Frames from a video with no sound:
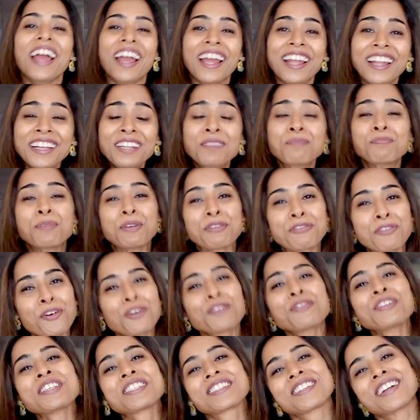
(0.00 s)
And before
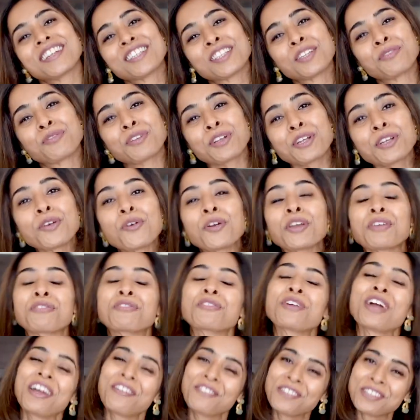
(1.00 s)
we start the video, if
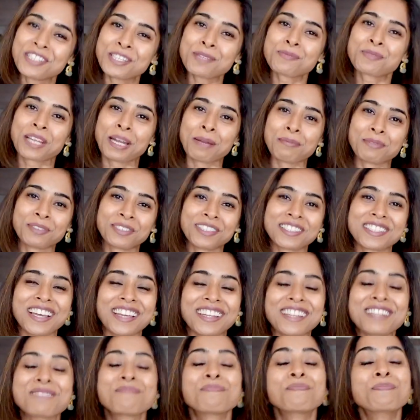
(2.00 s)
you haven't subscribed to the
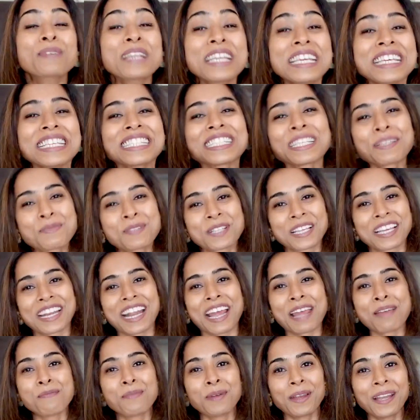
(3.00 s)
channel, please
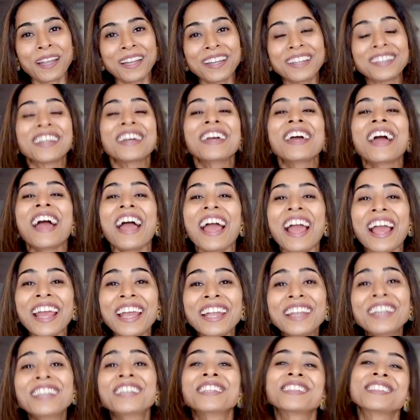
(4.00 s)
subscribe it
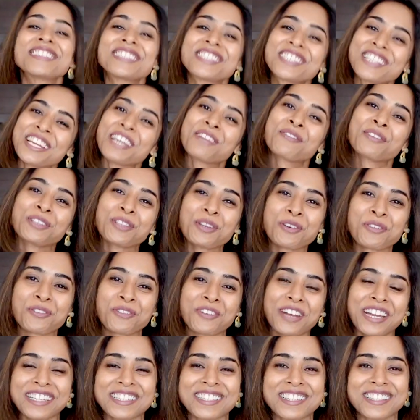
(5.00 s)
and share with your
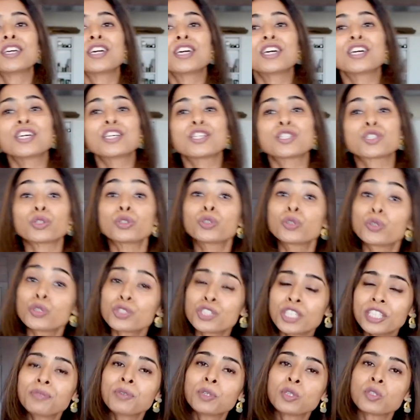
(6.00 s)
friends. सो so,
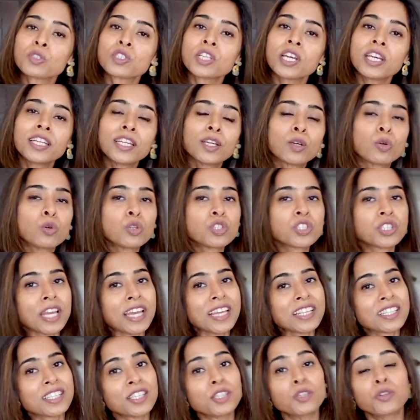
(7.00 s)
नुसरत बरूचा ने कुछ
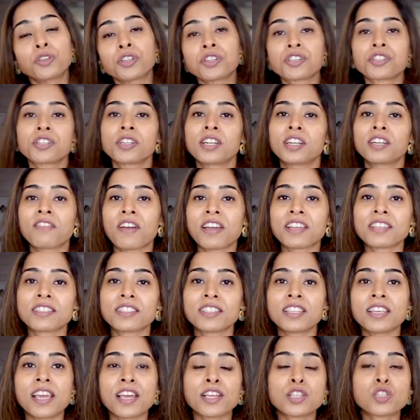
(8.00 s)
ऐसी न्यूट्रिशन एडवाइस
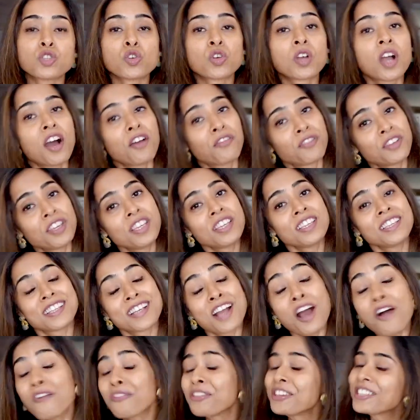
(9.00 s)
दी है जो काफ़ी
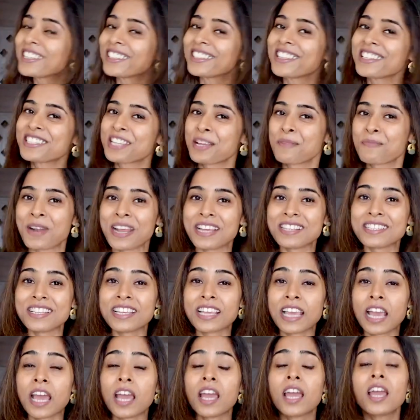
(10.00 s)
काफ़ी ज़्यादा
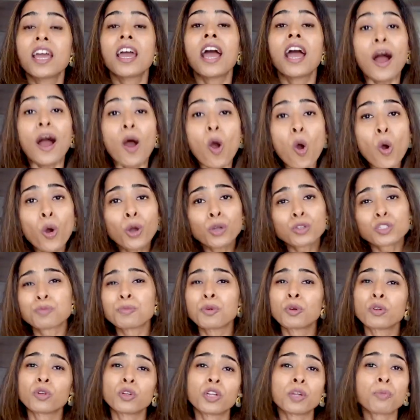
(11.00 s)
सरप्राइजिंग है और
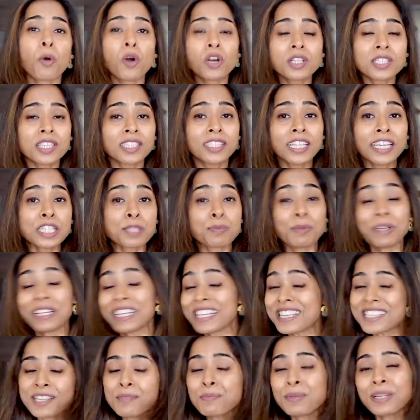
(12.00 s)
उसमें उन्होंने बहुत ज़्यादा
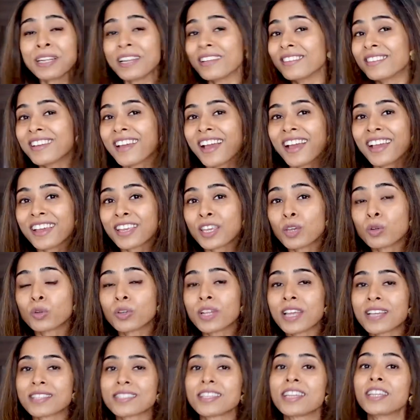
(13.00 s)
एक्सप्लेनेशन भी नहीं दिया है कि
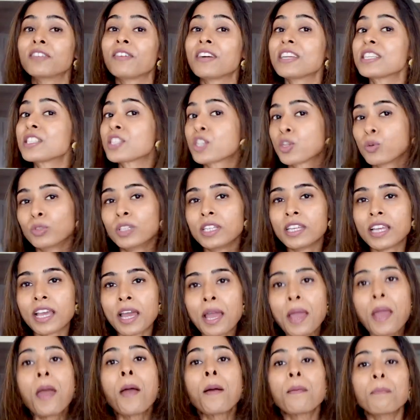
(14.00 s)
उन्होंने ऐसी एडवाइस क्यों दी है
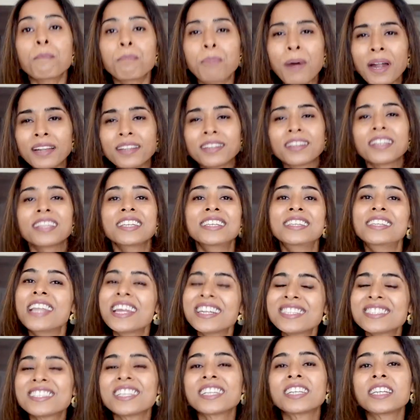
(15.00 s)
बट
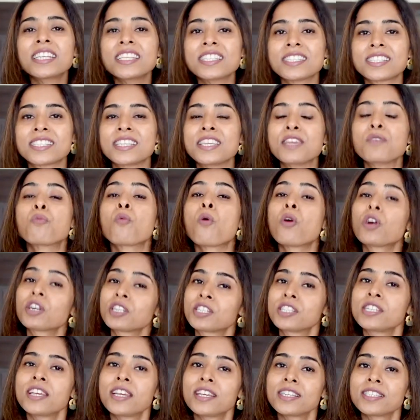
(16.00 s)
लेट्स एटली सी वॉट
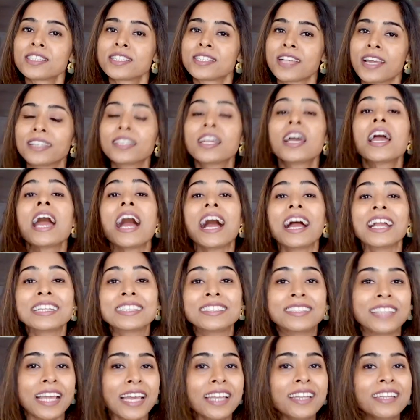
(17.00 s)
शी हैज सेड एंड
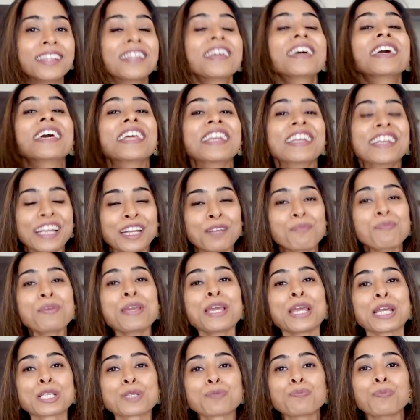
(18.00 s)
देन लेट मी
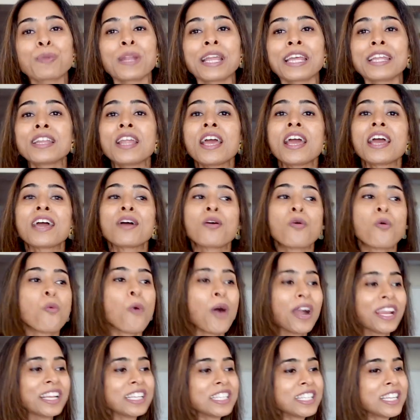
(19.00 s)
एक्सप्लेन
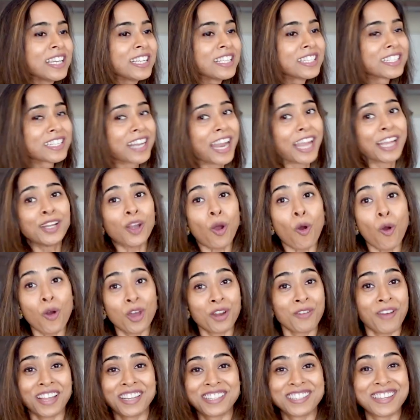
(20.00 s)
वाई शी इज़ राइट
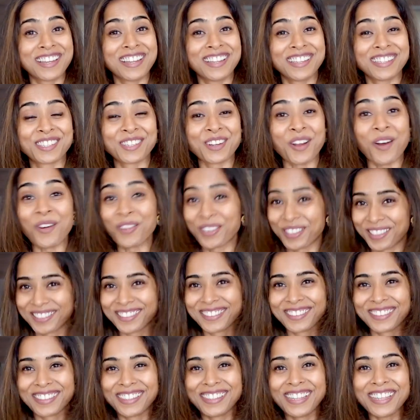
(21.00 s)
और वाई शी इज़
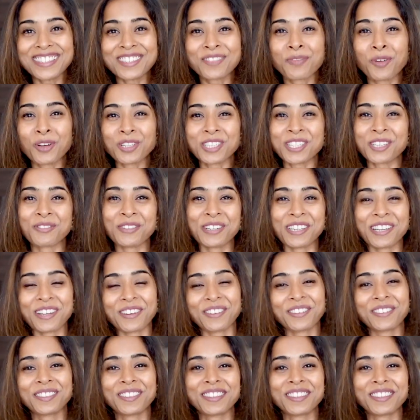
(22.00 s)
रॉन्ग लेट्स वॉच अ वीडियो